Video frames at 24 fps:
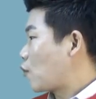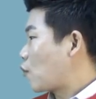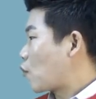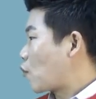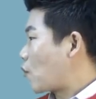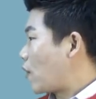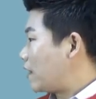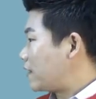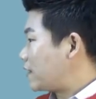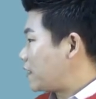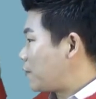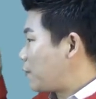
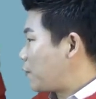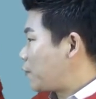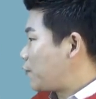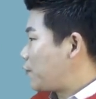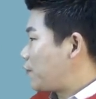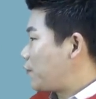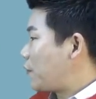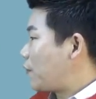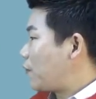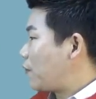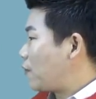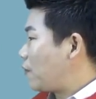과세
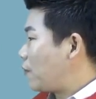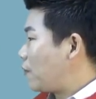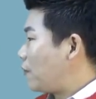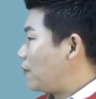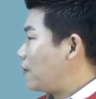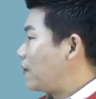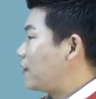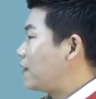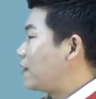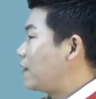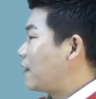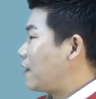표준별로
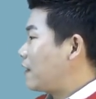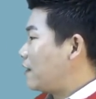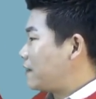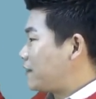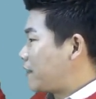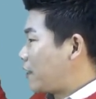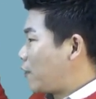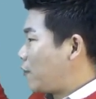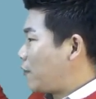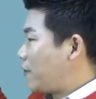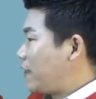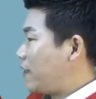
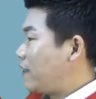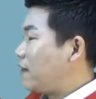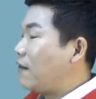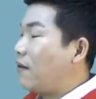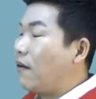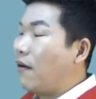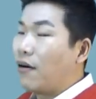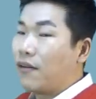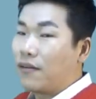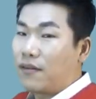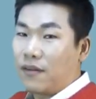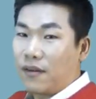세율이
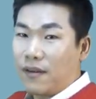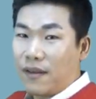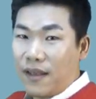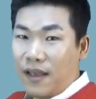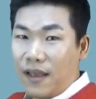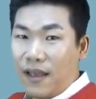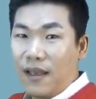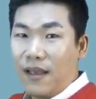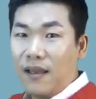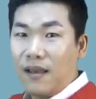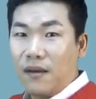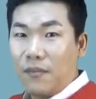
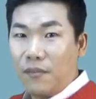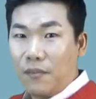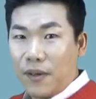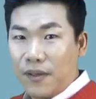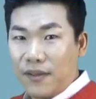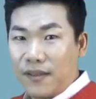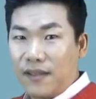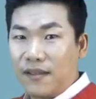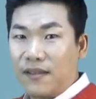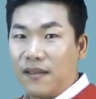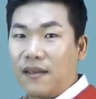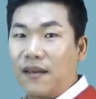어떻게
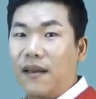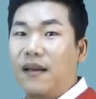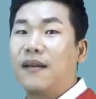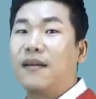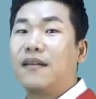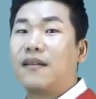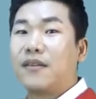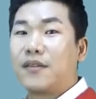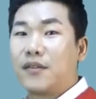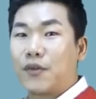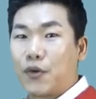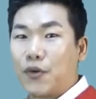퍼센트가
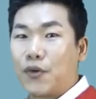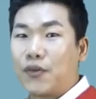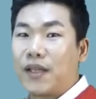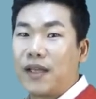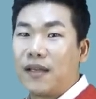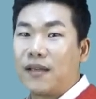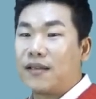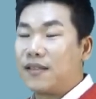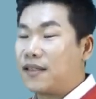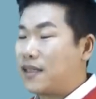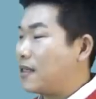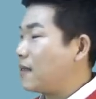
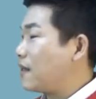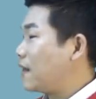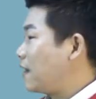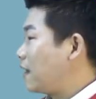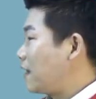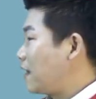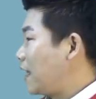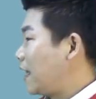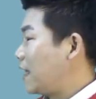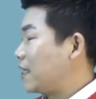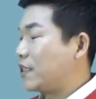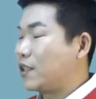적용되는지
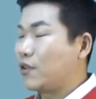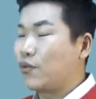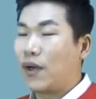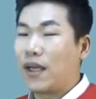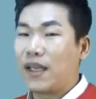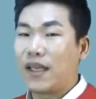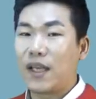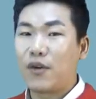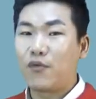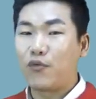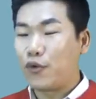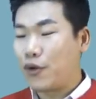알 수가
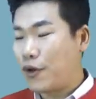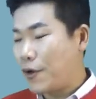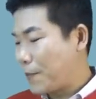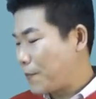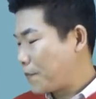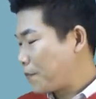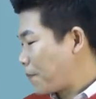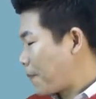있겠고요.